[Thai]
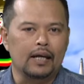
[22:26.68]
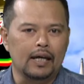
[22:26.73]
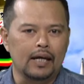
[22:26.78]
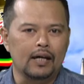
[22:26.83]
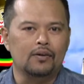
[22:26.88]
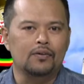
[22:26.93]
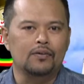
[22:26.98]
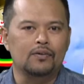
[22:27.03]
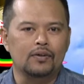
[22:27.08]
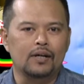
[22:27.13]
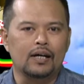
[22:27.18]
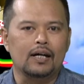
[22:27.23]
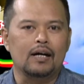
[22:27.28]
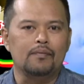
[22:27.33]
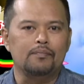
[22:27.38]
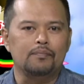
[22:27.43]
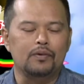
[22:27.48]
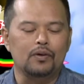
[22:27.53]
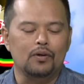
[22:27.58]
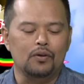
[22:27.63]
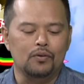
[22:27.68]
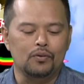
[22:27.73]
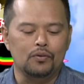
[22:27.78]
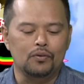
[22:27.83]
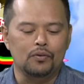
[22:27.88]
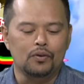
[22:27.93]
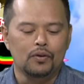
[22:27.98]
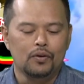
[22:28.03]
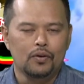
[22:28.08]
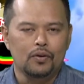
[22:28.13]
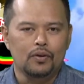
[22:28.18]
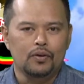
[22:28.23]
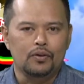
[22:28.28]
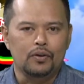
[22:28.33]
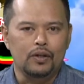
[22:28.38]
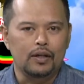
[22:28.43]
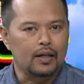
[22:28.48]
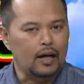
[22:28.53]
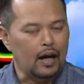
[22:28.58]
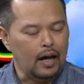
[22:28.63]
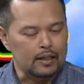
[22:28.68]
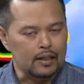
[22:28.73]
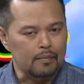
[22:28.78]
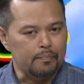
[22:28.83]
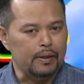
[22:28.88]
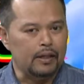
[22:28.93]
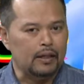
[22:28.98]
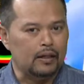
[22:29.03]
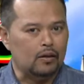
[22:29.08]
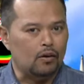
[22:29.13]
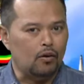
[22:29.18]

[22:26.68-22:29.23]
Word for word: แล้วนะครับเรานี่ก็อาจจะเป็น